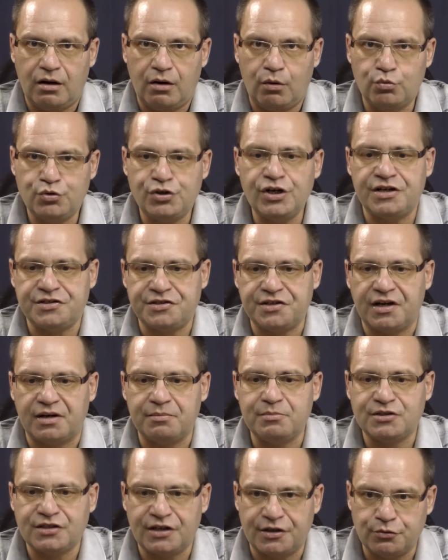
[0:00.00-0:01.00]

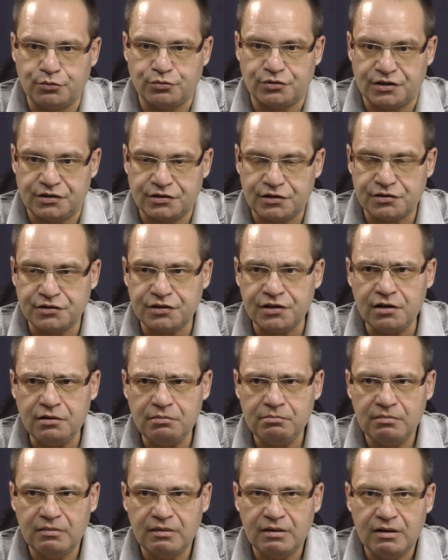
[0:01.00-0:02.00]
участниками Союза СССР
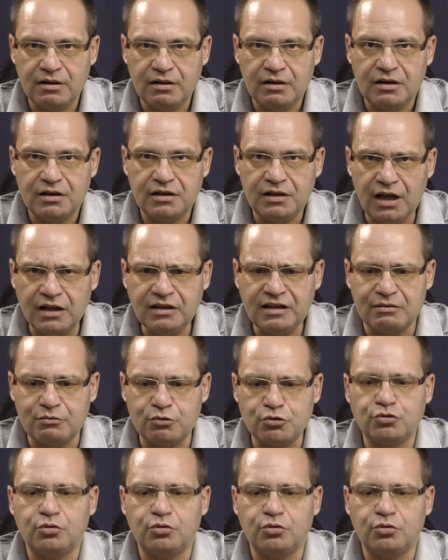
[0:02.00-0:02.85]
для того,